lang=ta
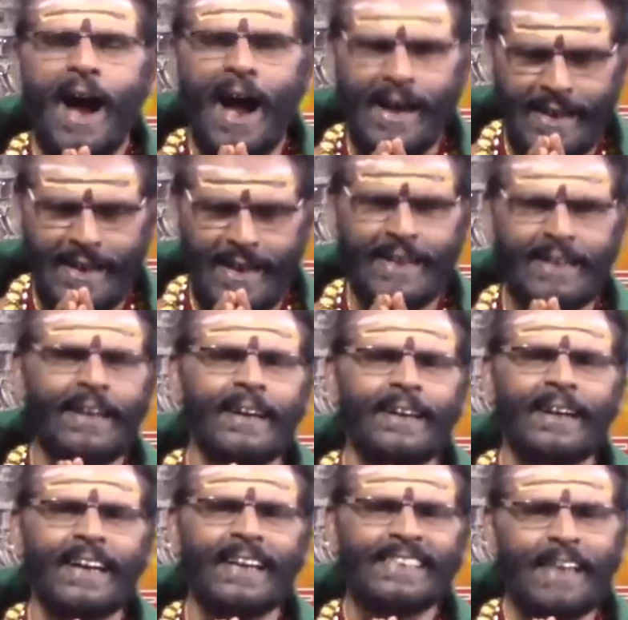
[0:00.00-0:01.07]
அகில
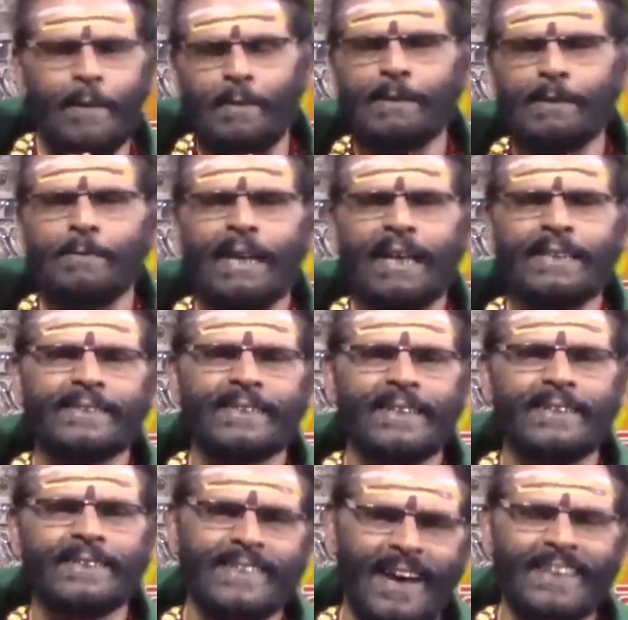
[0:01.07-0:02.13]
இலங்கை சபரிமலை ஸ்ரீ
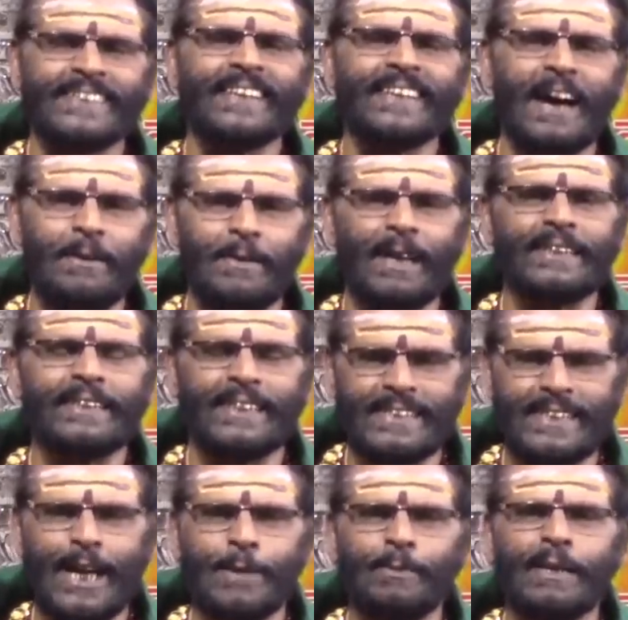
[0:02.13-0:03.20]
சாஸ்தாவிடத்தின்
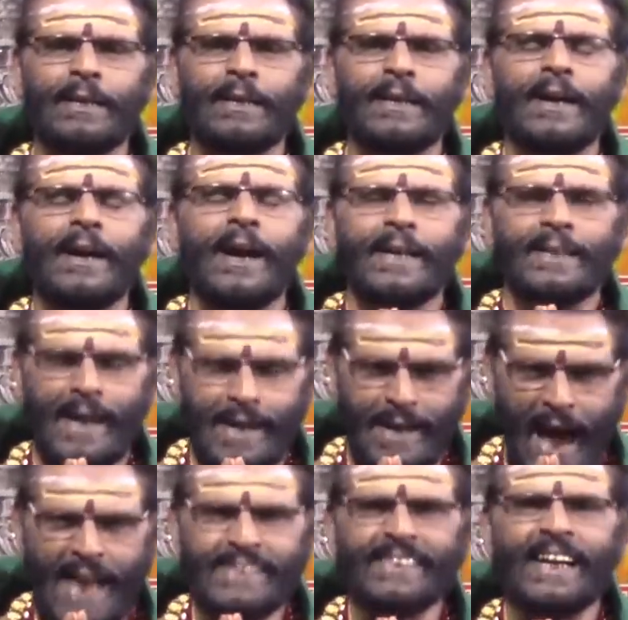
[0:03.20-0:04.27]
சார்பில் நல்ல
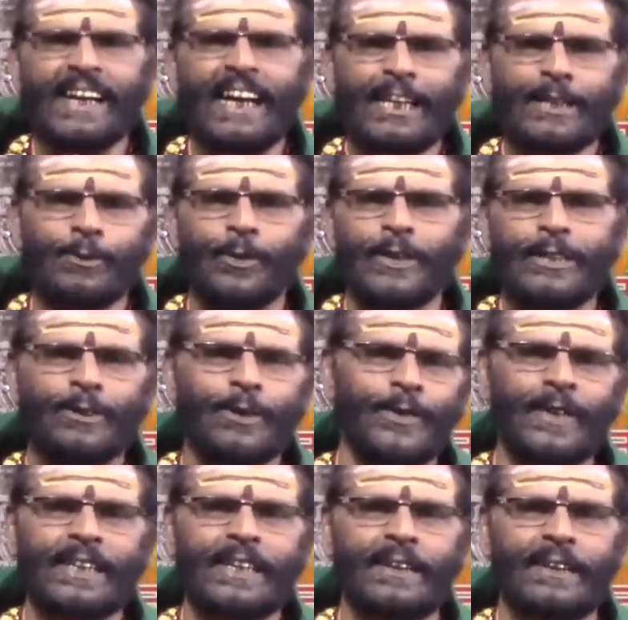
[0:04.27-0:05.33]
ஆசிகளை
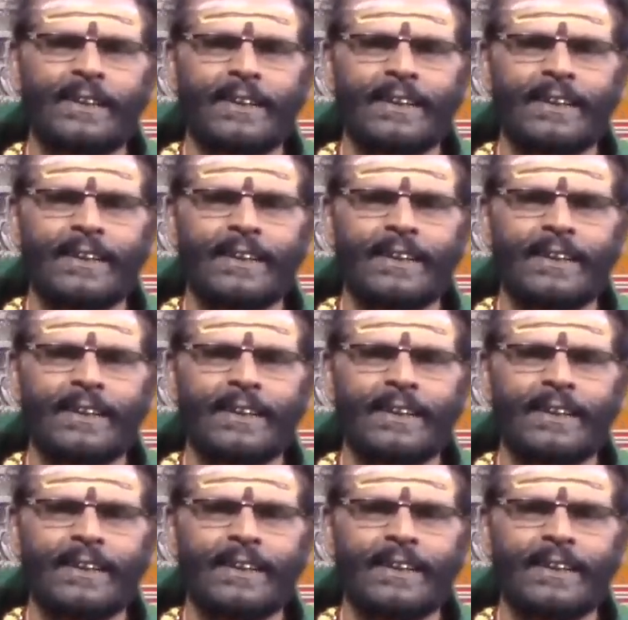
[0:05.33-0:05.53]
கூறிக்கொள்வதில்